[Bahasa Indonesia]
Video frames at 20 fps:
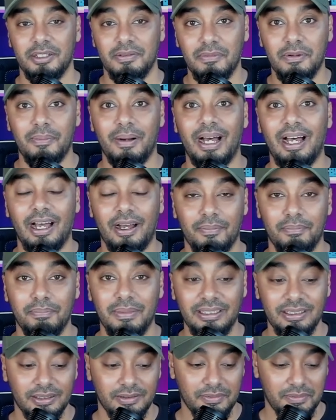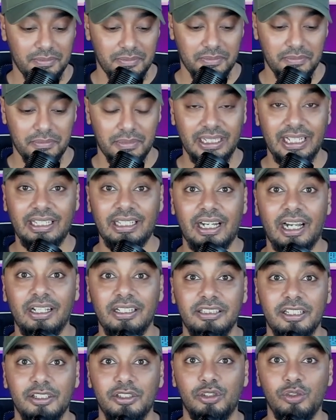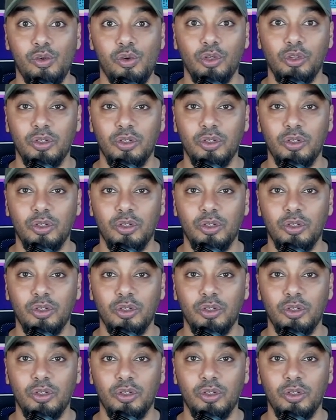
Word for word: memaamen ah, menetralisir suhu